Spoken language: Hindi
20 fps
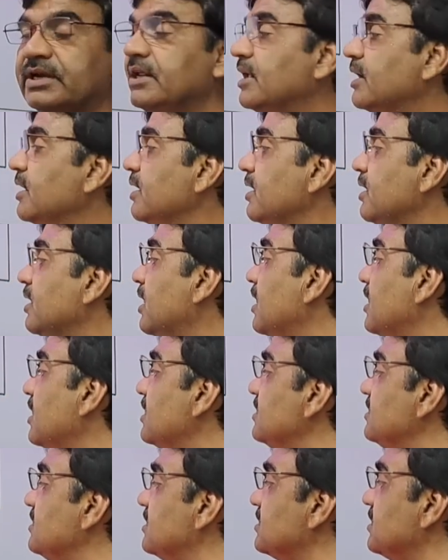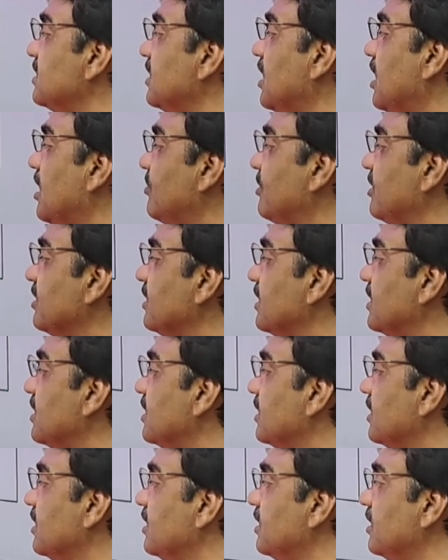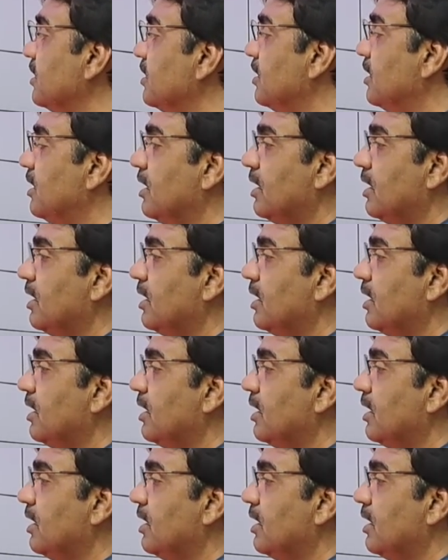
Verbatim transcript: क्लियर किया है कि जैसे यहाँ पर देखेंगे